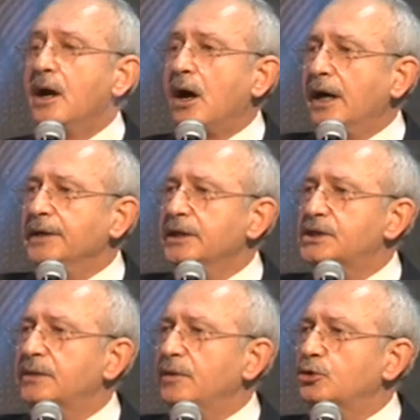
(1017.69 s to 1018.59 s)
hangi
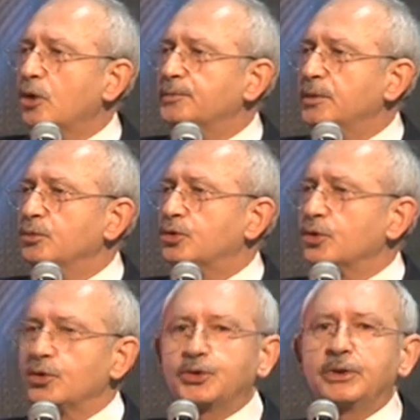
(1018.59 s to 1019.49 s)
sivil toplum
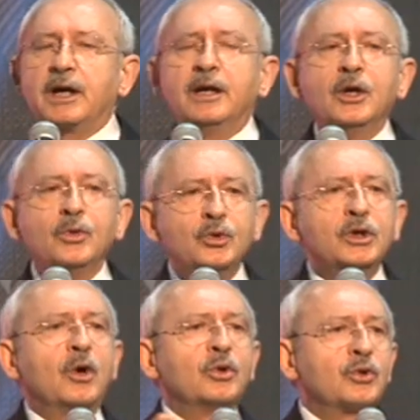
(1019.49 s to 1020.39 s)
kuruluşuna
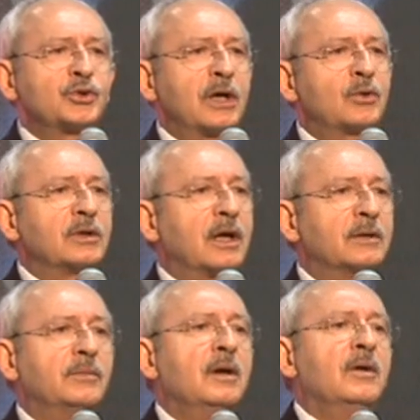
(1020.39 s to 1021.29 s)
üye olursak olalım